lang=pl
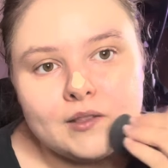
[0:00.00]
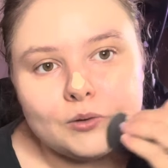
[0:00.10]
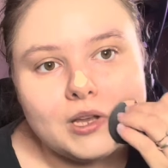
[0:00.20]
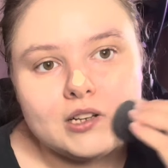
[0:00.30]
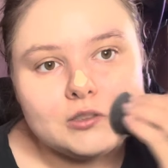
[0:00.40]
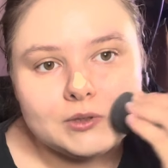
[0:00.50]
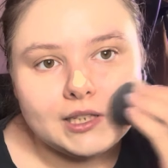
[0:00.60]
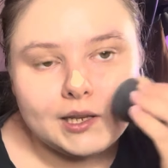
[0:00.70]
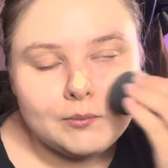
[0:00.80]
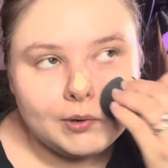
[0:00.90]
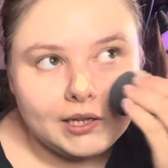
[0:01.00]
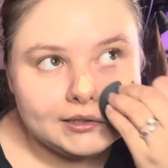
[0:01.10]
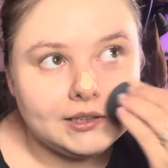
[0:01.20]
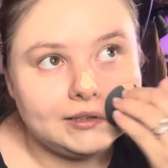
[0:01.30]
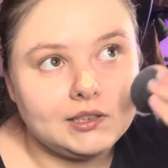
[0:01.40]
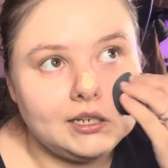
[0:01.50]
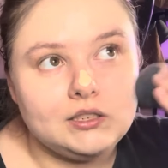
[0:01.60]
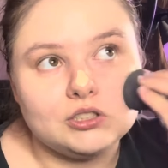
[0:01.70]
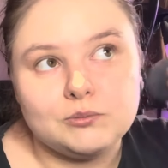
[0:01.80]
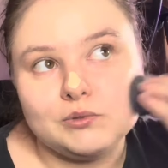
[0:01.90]
no mieliśmy takie plany
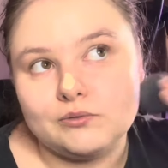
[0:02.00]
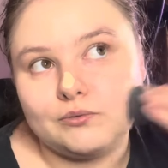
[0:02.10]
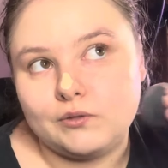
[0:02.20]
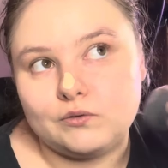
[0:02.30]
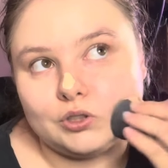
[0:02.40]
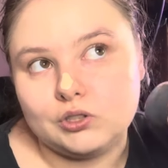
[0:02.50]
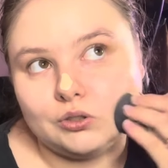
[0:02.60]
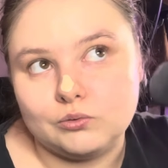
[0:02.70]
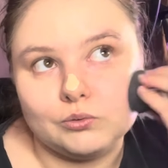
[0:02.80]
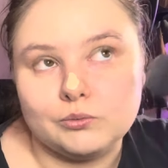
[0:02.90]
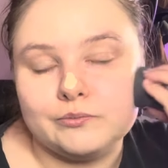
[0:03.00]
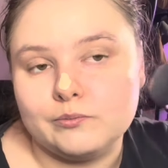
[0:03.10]
generalnie, żeby we wrześniu,